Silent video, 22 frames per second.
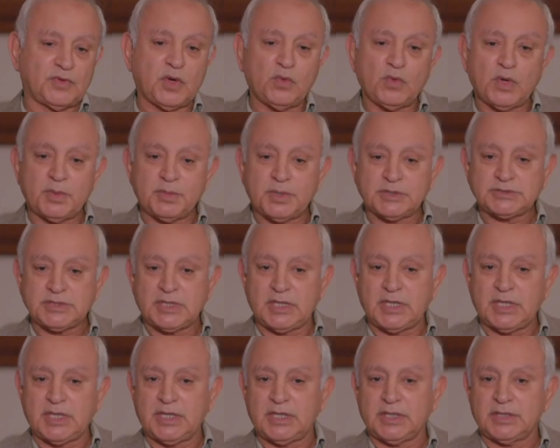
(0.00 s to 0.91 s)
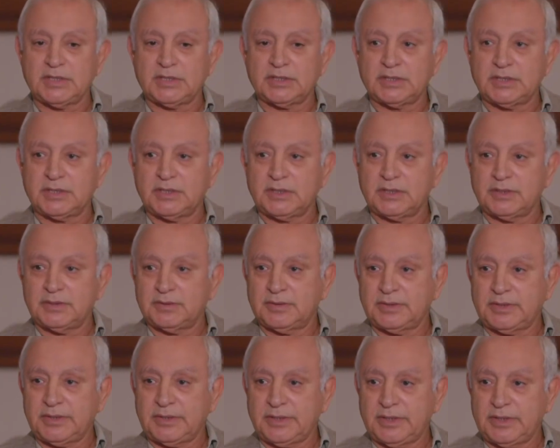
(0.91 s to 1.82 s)
فهو ما شاء الله
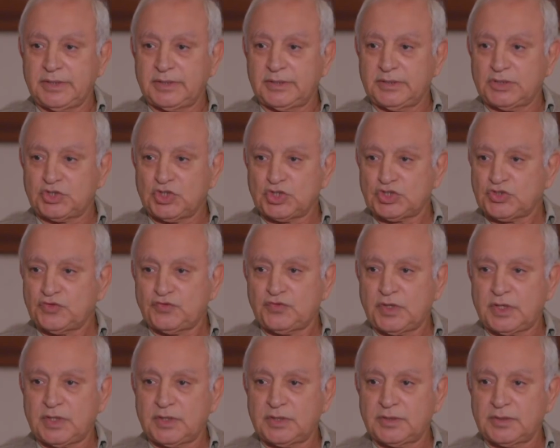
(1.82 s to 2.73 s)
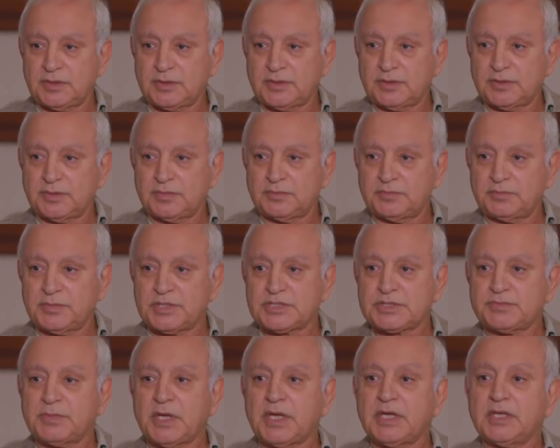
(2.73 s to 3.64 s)
يكتشفها
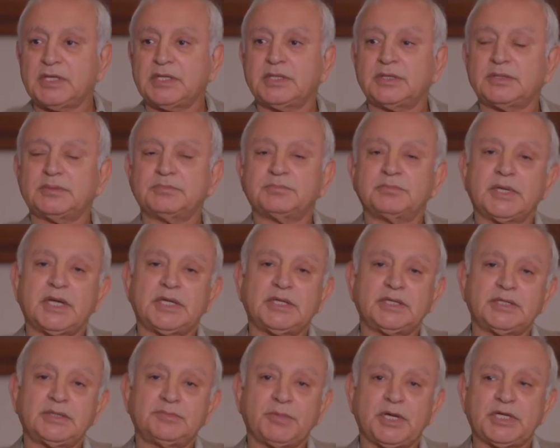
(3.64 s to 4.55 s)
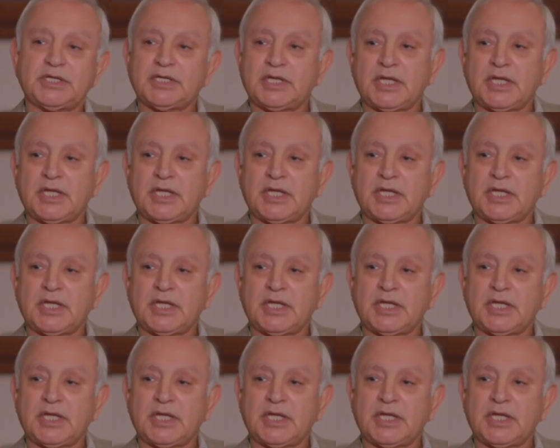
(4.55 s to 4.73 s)
بس ما ي... ما ي... ما